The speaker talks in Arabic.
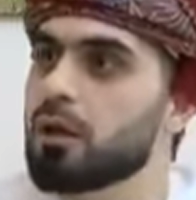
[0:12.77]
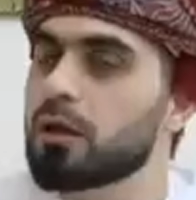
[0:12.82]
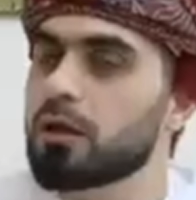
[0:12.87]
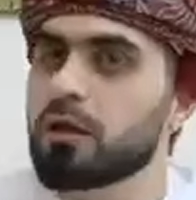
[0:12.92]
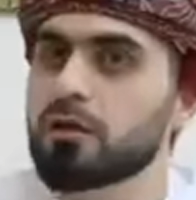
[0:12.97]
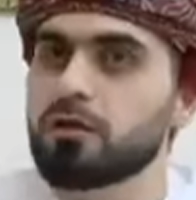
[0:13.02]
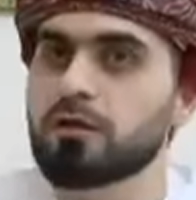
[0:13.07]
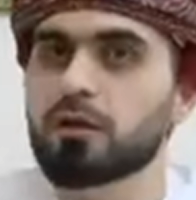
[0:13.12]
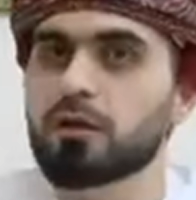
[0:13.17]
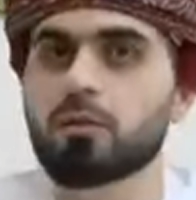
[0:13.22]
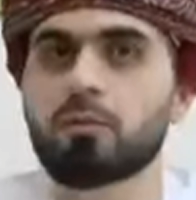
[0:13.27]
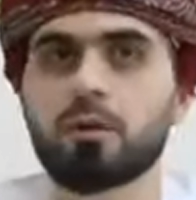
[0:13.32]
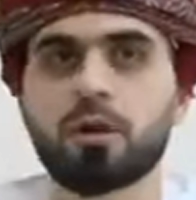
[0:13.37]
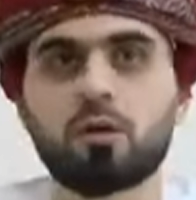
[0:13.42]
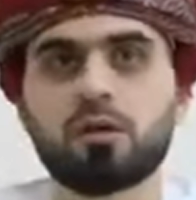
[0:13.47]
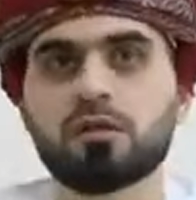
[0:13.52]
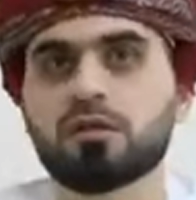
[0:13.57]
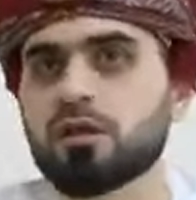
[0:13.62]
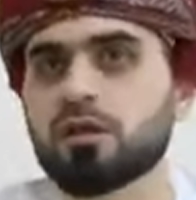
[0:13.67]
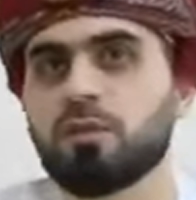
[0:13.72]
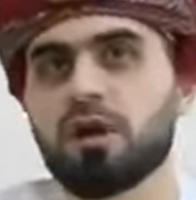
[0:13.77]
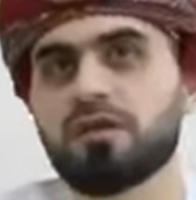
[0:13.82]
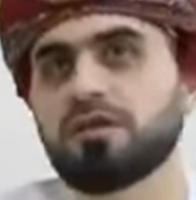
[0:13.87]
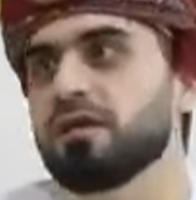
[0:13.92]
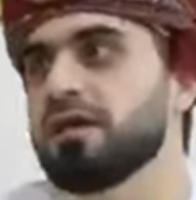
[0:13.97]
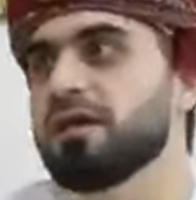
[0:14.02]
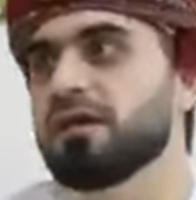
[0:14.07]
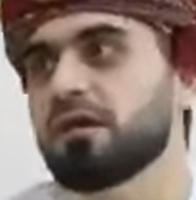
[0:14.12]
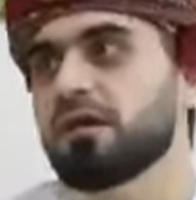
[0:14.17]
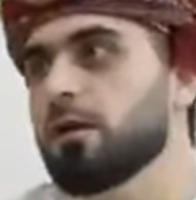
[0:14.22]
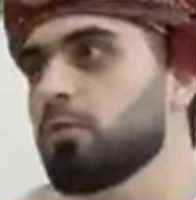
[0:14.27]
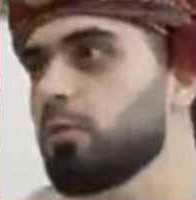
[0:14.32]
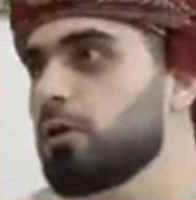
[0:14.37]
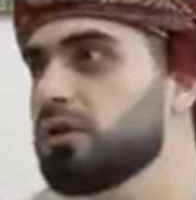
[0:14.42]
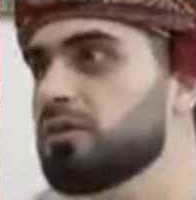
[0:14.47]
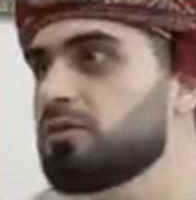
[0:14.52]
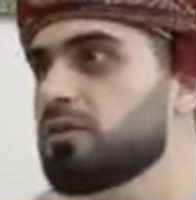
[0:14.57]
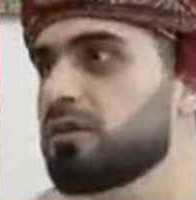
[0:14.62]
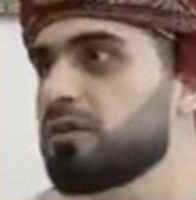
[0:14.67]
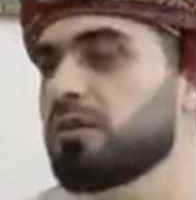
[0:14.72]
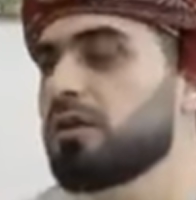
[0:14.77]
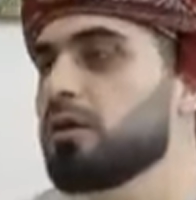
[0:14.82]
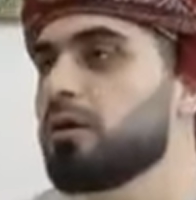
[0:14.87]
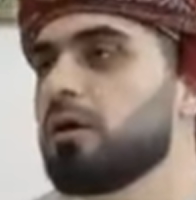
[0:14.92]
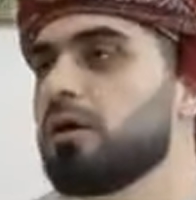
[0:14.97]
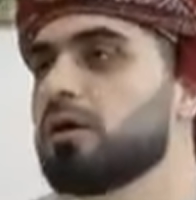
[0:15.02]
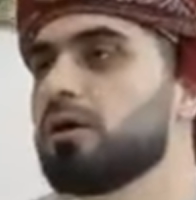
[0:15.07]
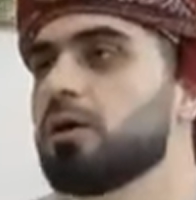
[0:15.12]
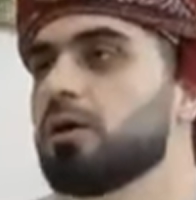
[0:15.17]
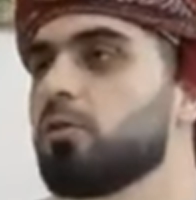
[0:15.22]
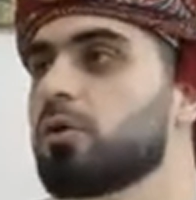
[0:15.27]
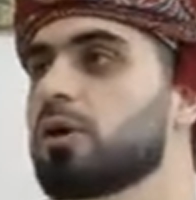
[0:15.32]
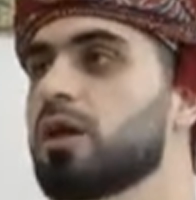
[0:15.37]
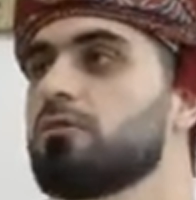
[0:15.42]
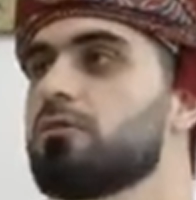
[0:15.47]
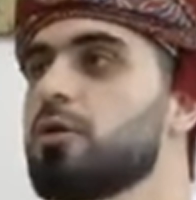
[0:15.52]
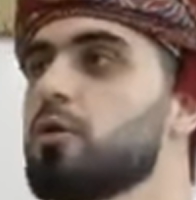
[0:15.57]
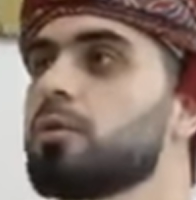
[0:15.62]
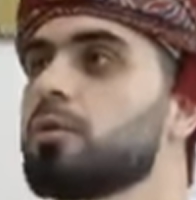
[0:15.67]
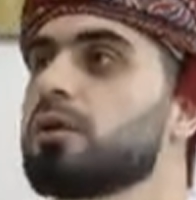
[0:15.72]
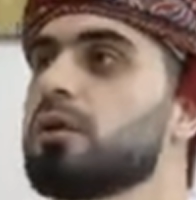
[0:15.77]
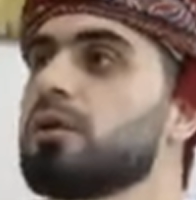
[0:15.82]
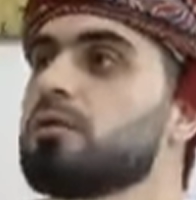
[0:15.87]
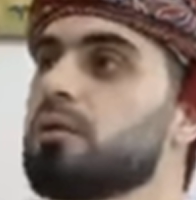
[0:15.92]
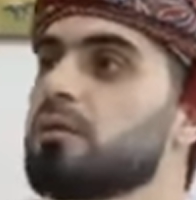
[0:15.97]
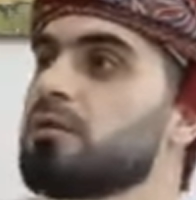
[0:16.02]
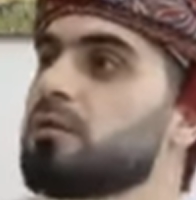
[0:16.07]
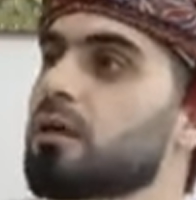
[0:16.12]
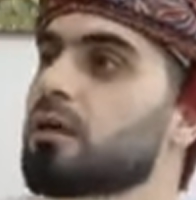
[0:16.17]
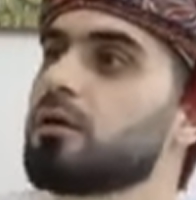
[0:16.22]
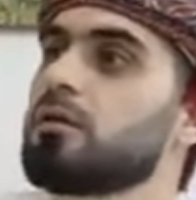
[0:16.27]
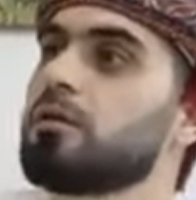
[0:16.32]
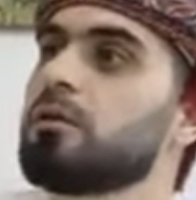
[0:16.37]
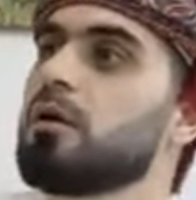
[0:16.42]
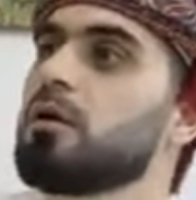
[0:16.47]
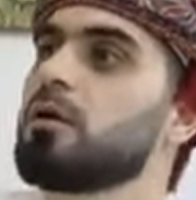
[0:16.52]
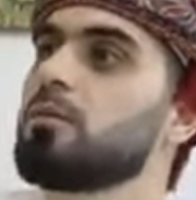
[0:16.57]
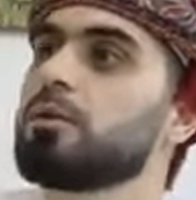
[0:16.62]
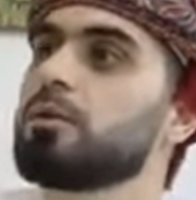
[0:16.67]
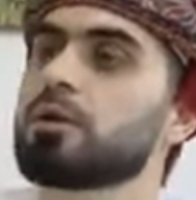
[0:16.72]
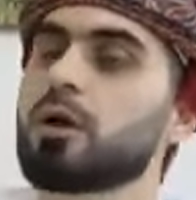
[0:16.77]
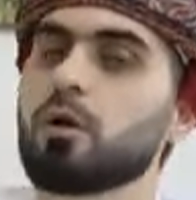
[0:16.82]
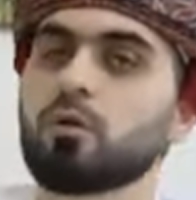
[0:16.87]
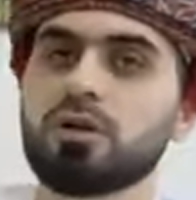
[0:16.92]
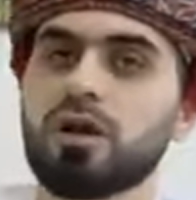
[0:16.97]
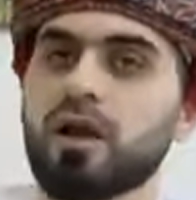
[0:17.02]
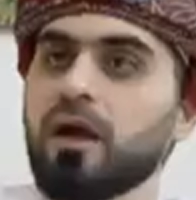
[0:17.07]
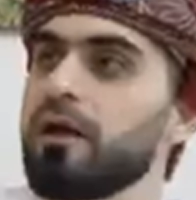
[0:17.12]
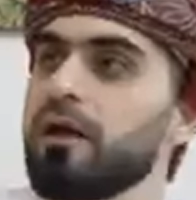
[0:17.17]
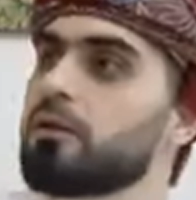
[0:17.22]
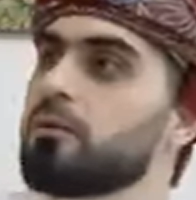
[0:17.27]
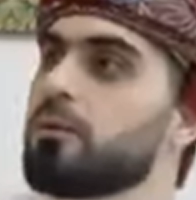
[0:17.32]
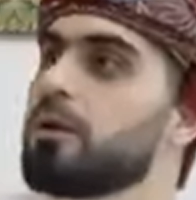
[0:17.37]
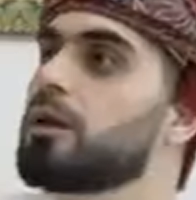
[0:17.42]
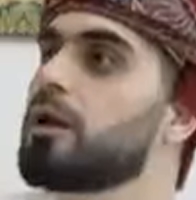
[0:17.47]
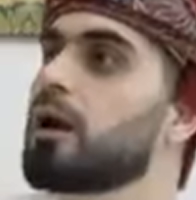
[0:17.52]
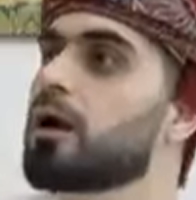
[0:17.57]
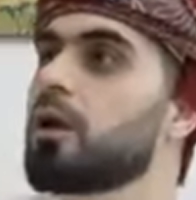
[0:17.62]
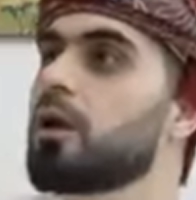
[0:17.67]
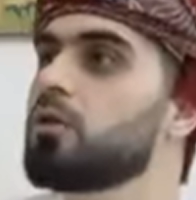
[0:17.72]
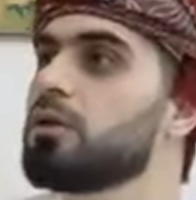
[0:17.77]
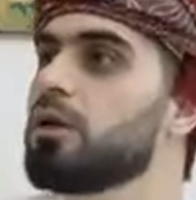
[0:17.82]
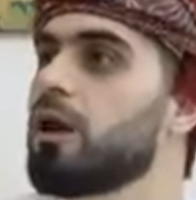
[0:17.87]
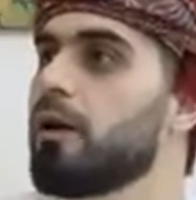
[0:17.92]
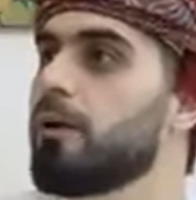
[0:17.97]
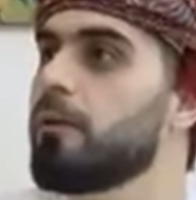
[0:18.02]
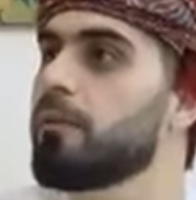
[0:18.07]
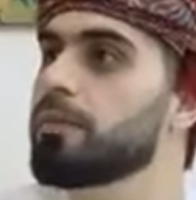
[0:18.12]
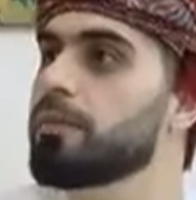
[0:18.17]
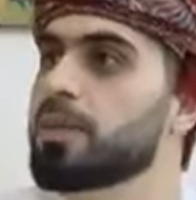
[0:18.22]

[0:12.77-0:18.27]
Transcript: كثيرا ما يقول طيب هذه حكم وليست علل وكيف يمكن أن تنتقل من كونها حكمة إلى كونها